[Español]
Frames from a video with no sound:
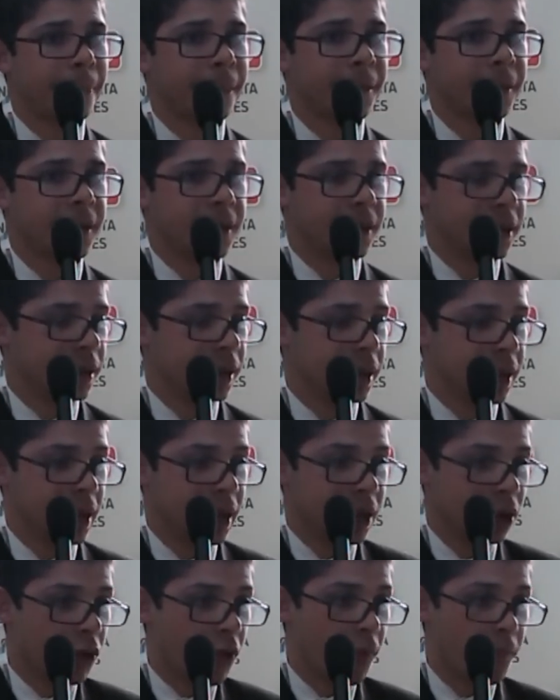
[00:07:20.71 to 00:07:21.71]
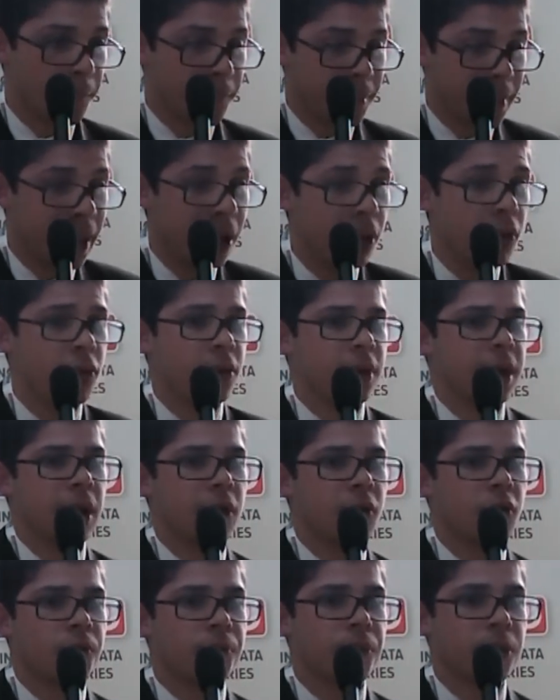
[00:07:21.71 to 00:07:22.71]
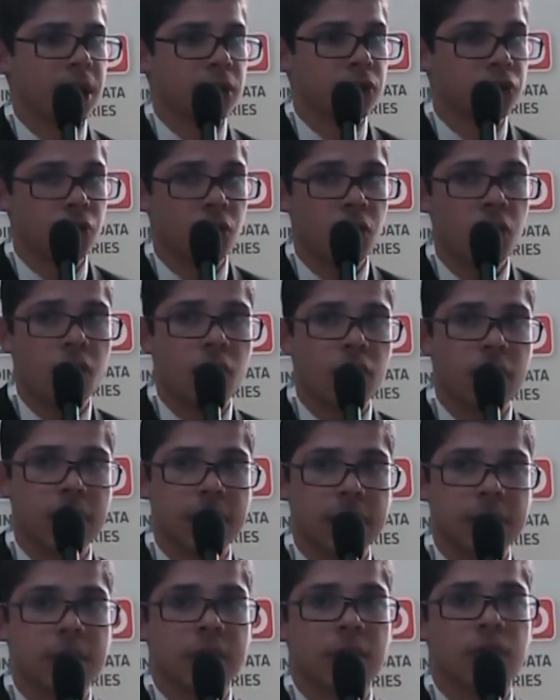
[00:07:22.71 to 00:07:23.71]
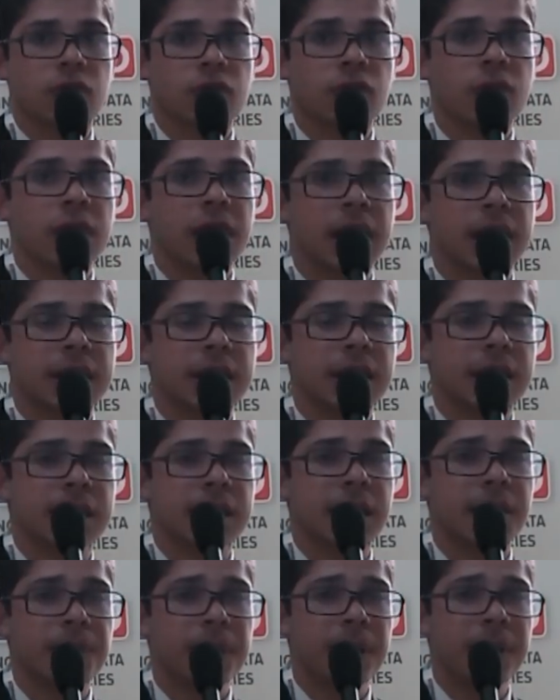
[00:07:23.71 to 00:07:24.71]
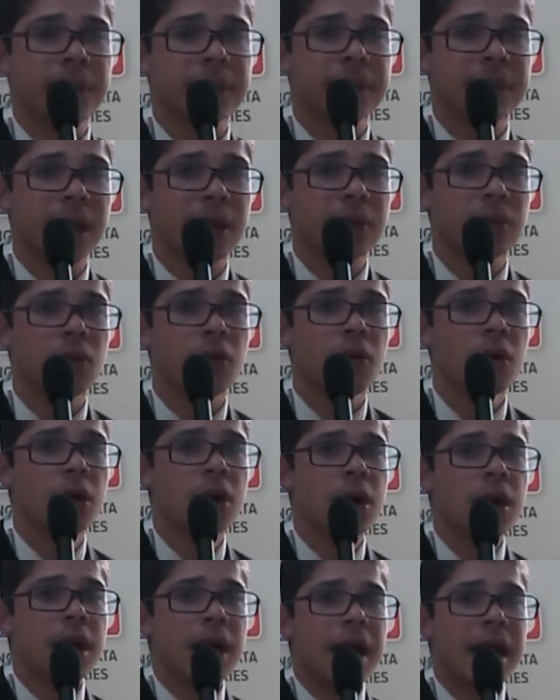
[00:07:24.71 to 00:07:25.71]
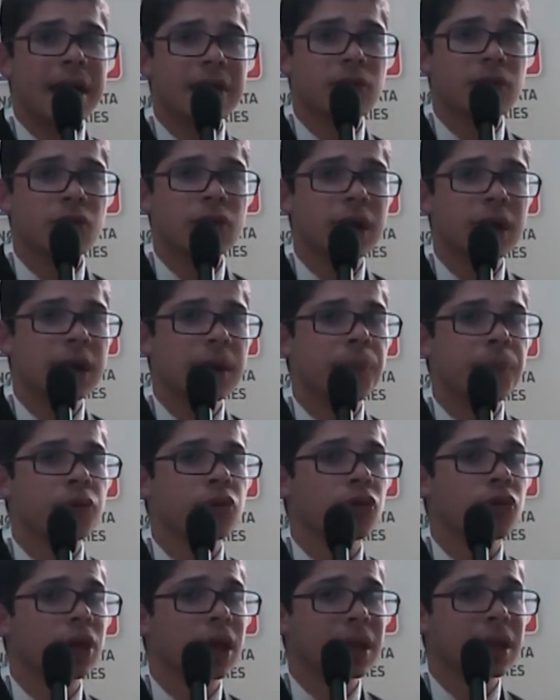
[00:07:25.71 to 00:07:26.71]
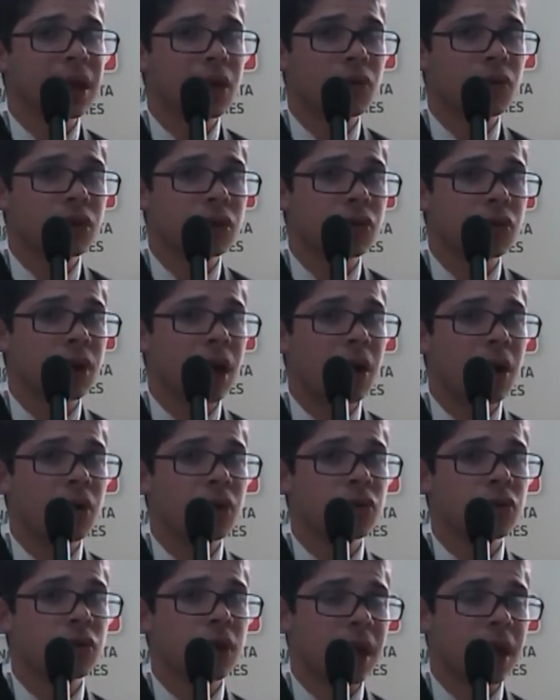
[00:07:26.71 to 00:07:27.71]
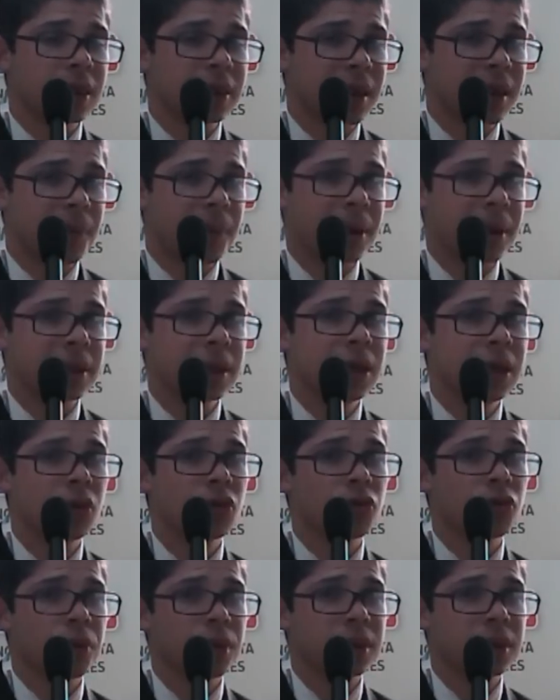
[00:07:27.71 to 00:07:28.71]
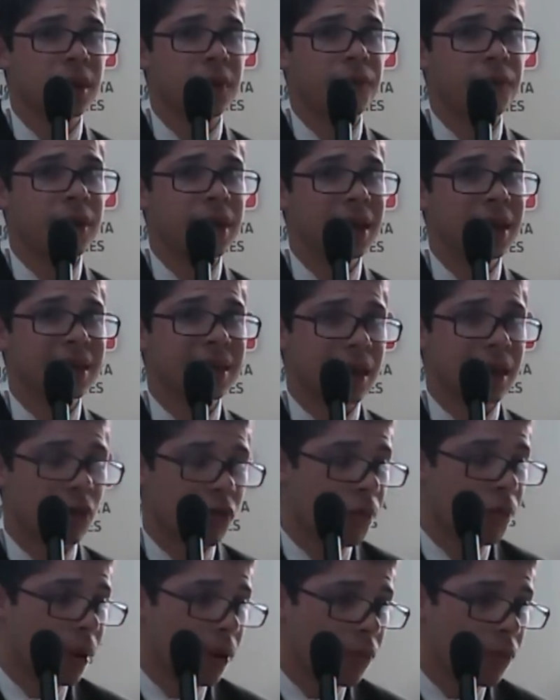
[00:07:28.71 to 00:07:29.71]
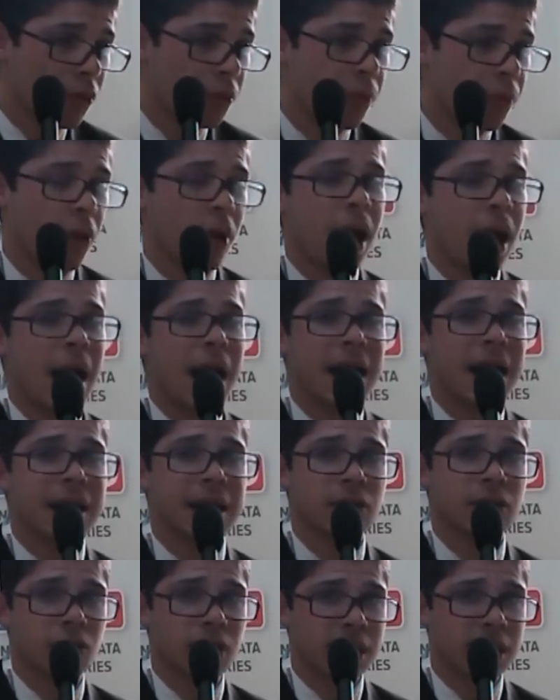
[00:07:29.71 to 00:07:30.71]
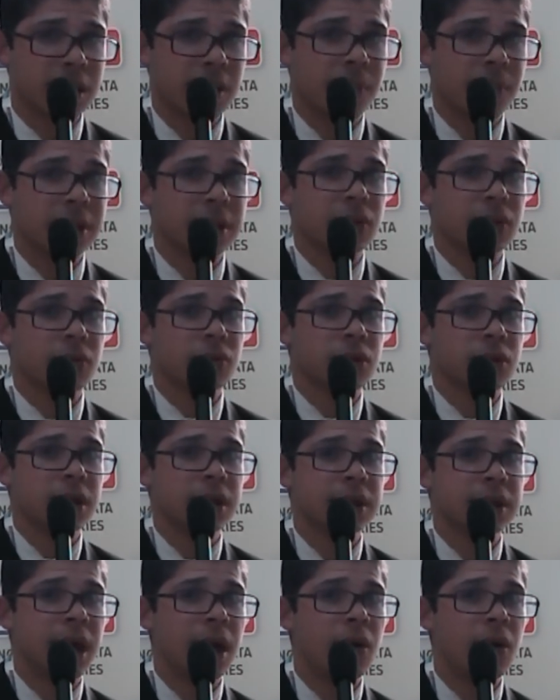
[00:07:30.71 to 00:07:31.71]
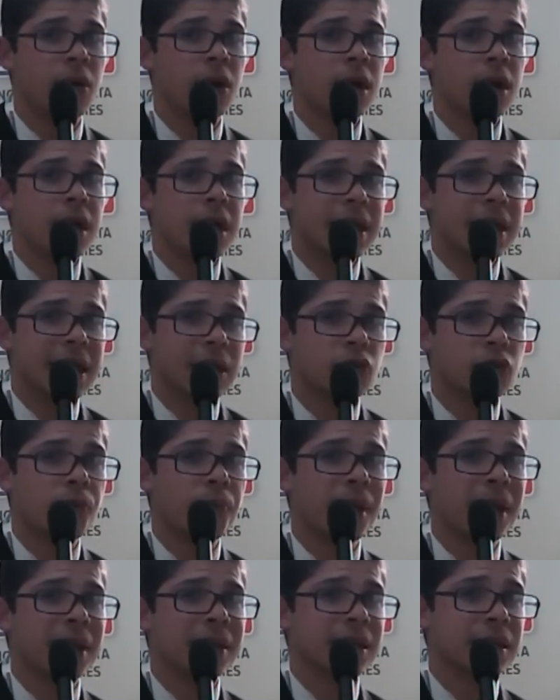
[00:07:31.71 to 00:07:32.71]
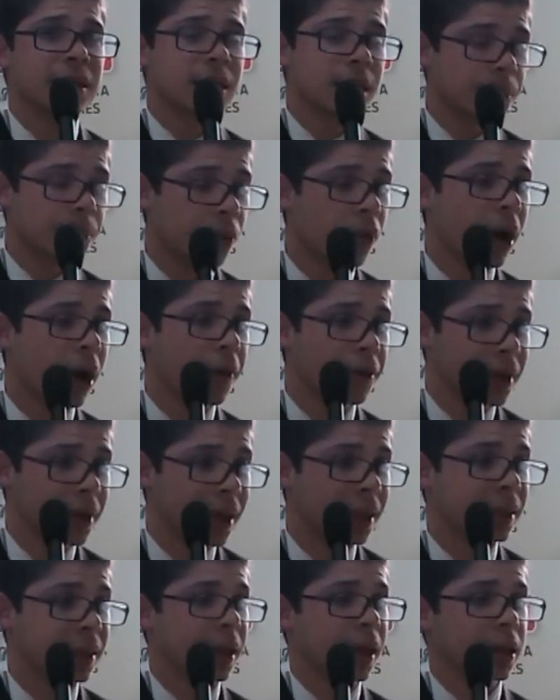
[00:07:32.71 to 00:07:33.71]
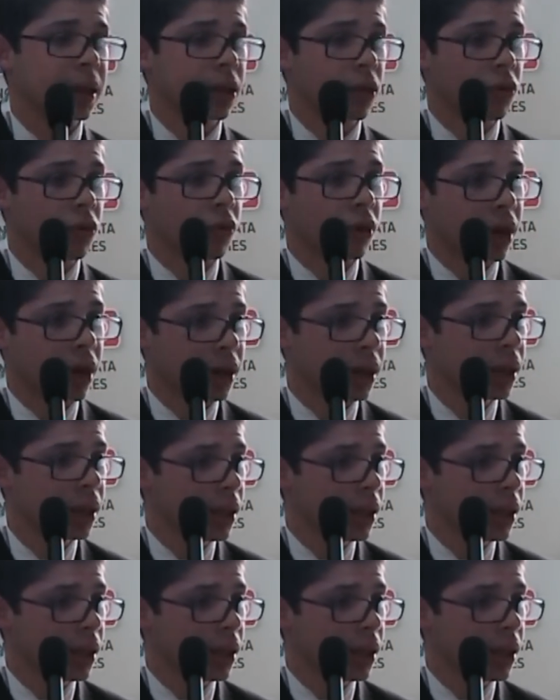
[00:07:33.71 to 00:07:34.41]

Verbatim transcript: en el complejo de la corporación o de la institución a la que se le está implementando, estos equipos, los aires acondicionados entre pasillos o entre filas que ocupan muy poca área, son las que más se han utilizado, y las UPS tipo gabinete, que se colocan